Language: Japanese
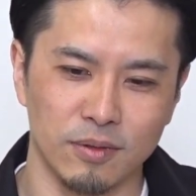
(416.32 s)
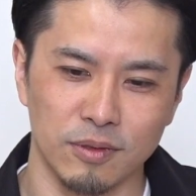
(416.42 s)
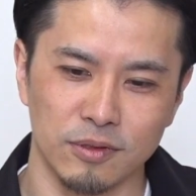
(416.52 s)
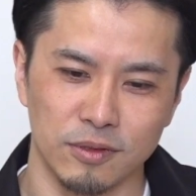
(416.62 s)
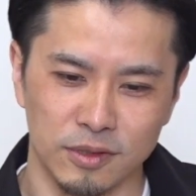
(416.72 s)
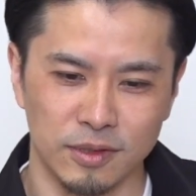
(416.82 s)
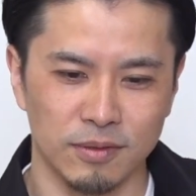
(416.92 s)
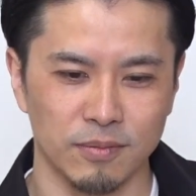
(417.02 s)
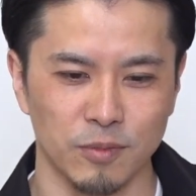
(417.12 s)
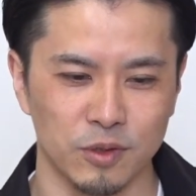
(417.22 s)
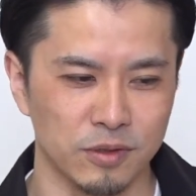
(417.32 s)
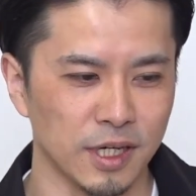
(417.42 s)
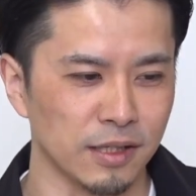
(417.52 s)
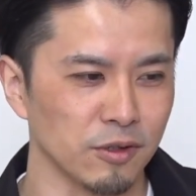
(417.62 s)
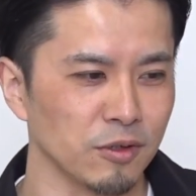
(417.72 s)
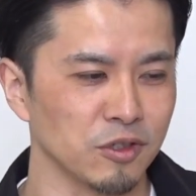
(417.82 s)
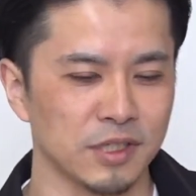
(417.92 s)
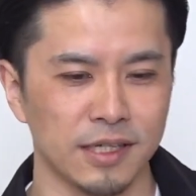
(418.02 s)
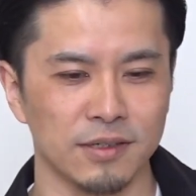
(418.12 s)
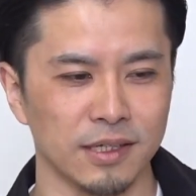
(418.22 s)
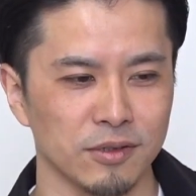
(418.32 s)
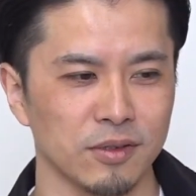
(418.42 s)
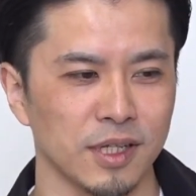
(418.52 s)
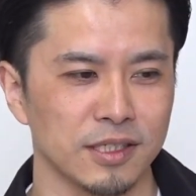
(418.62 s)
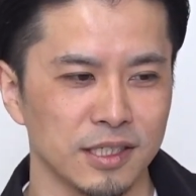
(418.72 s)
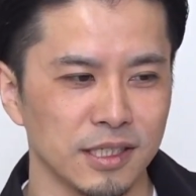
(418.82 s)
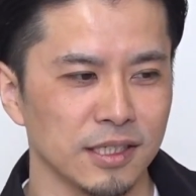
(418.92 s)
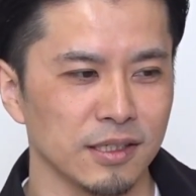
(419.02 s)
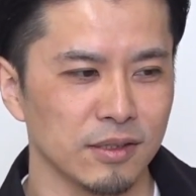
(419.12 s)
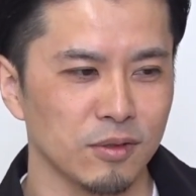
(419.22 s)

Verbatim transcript: こういう僕ぐらいの40代ぐらいの人たち